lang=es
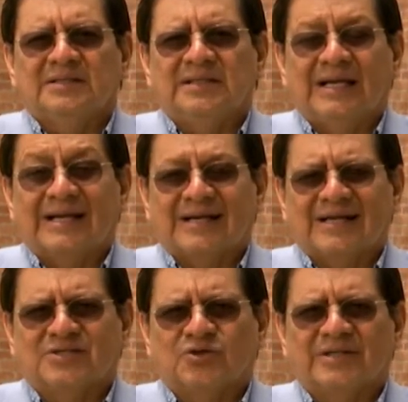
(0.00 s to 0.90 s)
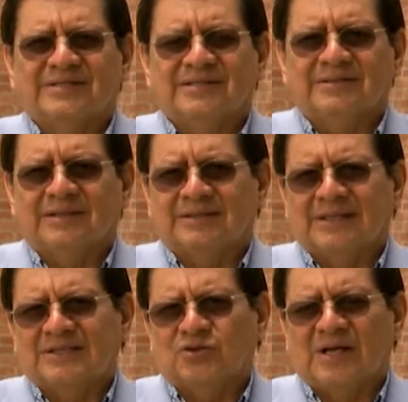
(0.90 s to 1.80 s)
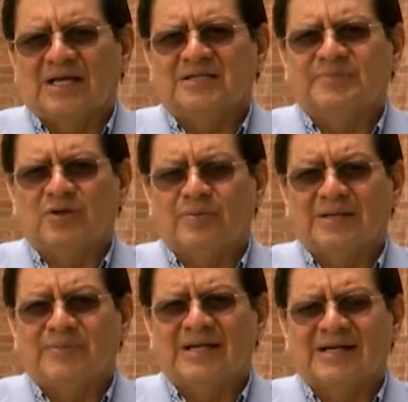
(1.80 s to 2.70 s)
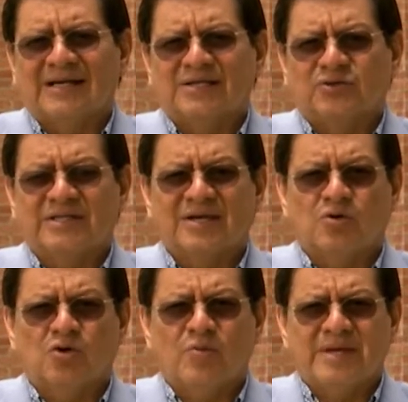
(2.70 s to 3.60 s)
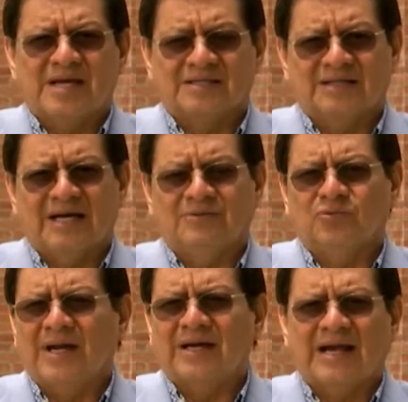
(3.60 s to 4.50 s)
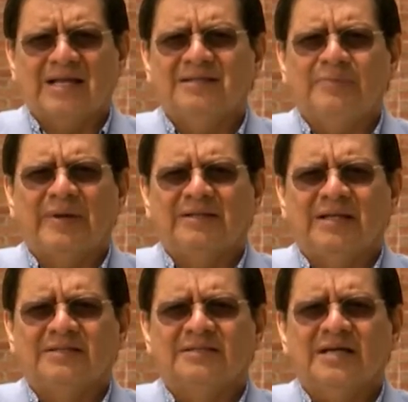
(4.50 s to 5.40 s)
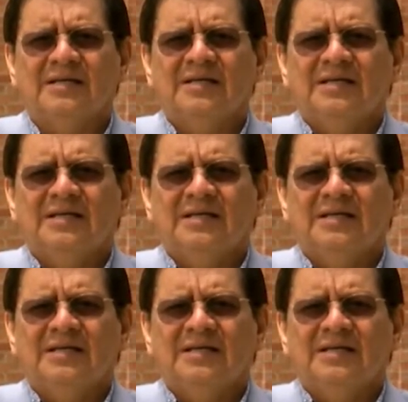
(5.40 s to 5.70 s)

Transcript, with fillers: de las relaciones internacionales, pero más bien las relaciones económicas, una gran dependencia